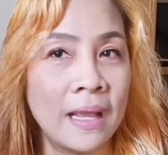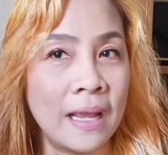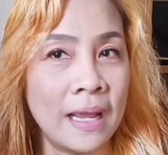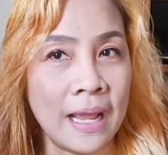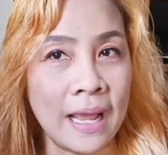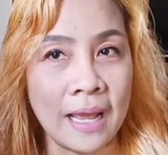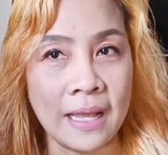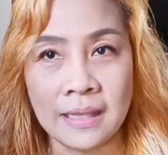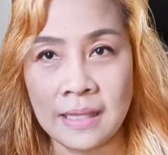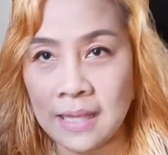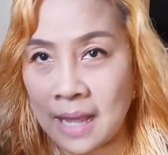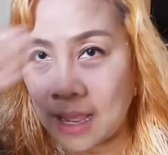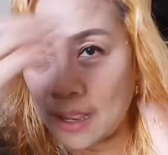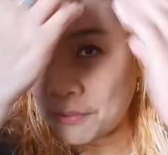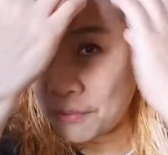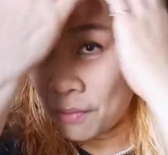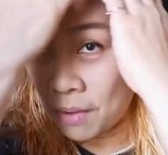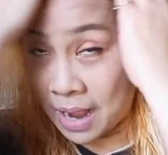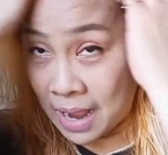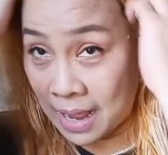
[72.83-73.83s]
Ayan,
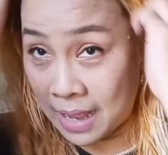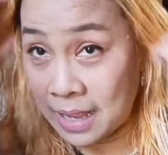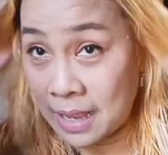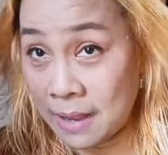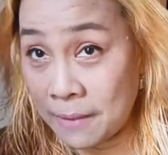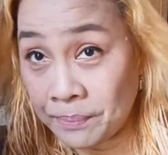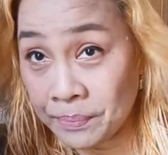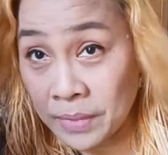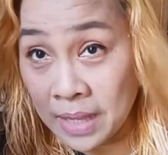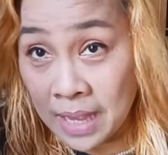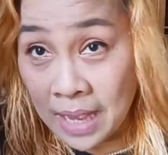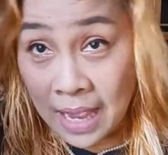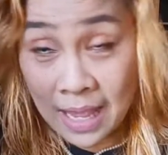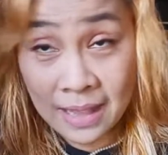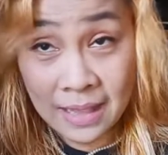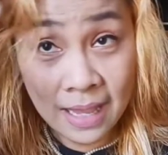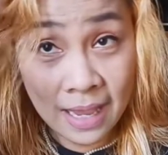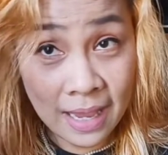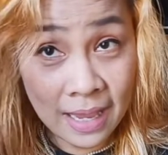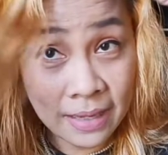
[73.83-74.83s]
DIY. And
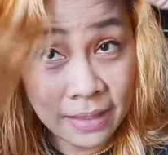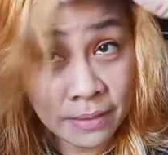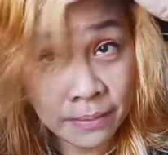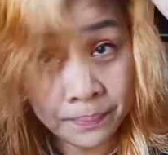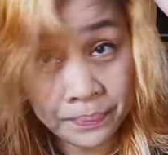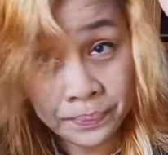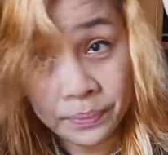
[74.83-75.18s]
then,